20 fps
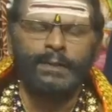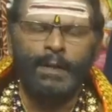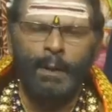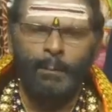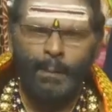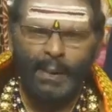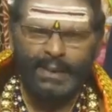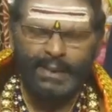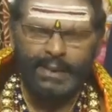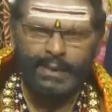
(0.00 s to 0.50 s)
இந்த
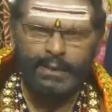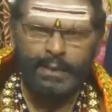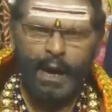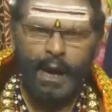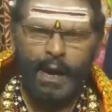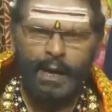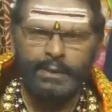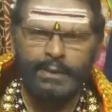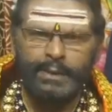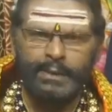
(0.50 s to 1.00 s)

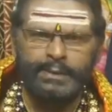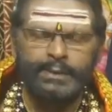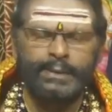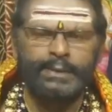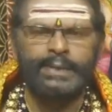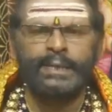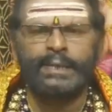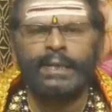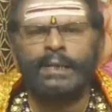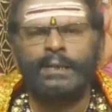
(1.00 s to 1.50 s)
பதினான்கு
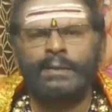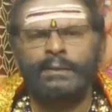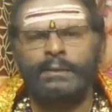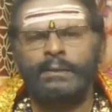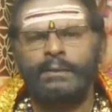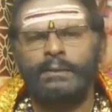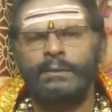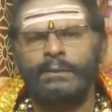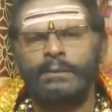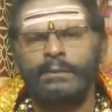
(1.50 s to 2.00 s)
திதிகள்
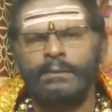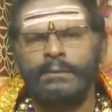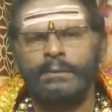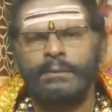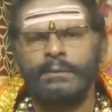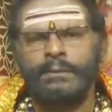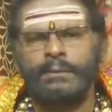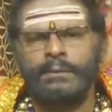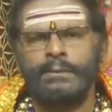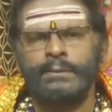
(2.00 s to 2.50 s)

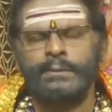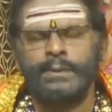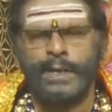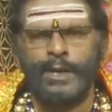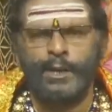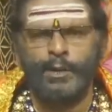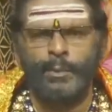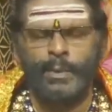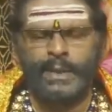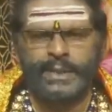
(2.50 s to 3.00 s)

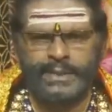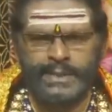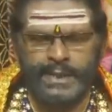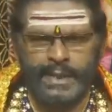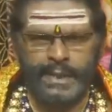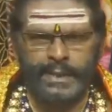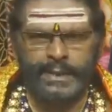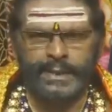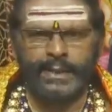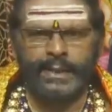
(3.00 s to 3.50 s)
நிறைவு பெற்று
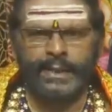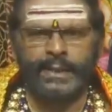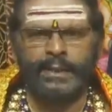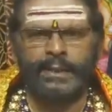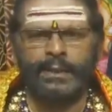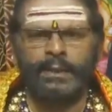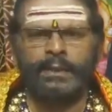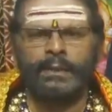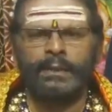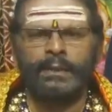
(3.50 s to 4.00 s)
இன்று
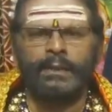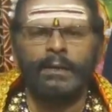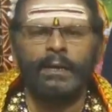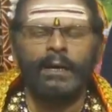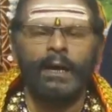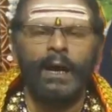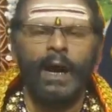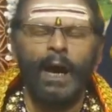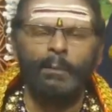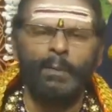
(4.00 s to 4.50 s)

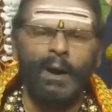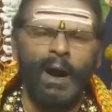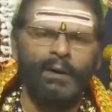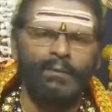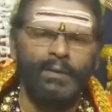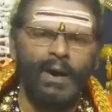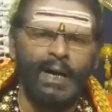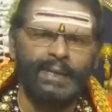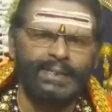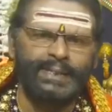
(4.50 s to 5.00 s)

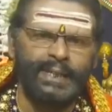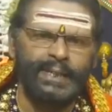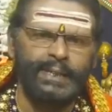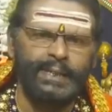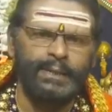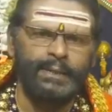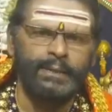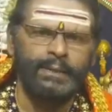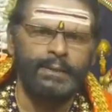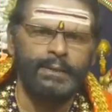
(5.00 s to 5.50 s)
அமாவாசை
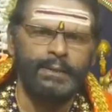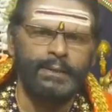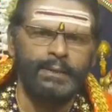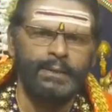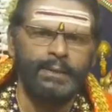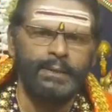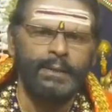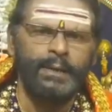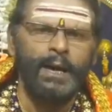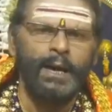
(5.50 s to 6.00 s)

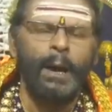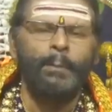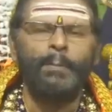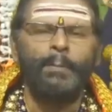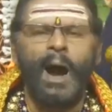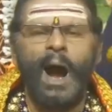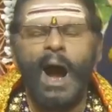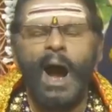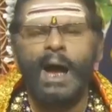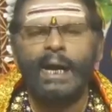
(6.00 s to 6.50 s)

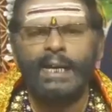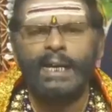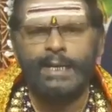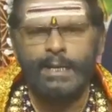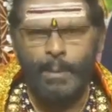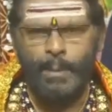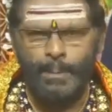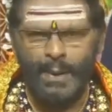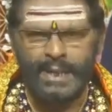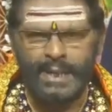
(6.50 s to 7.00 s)

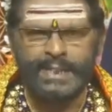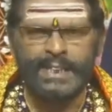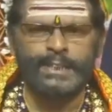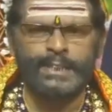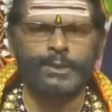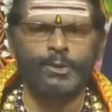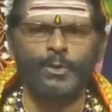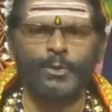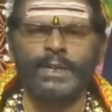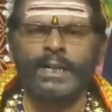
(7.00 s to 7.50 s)
மகாலய
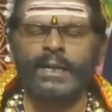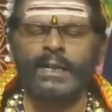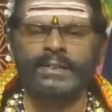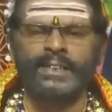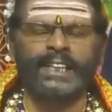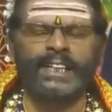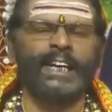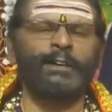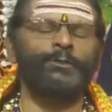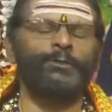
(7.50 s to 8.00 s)
பட்சத்தினுடைய
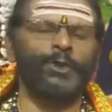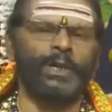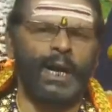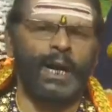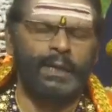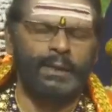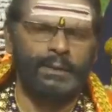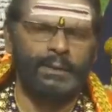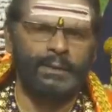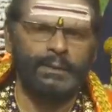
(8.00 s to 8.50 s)
நிறைவு
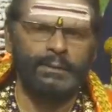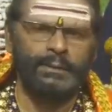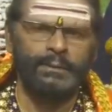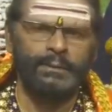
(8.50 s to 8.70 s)
நாள்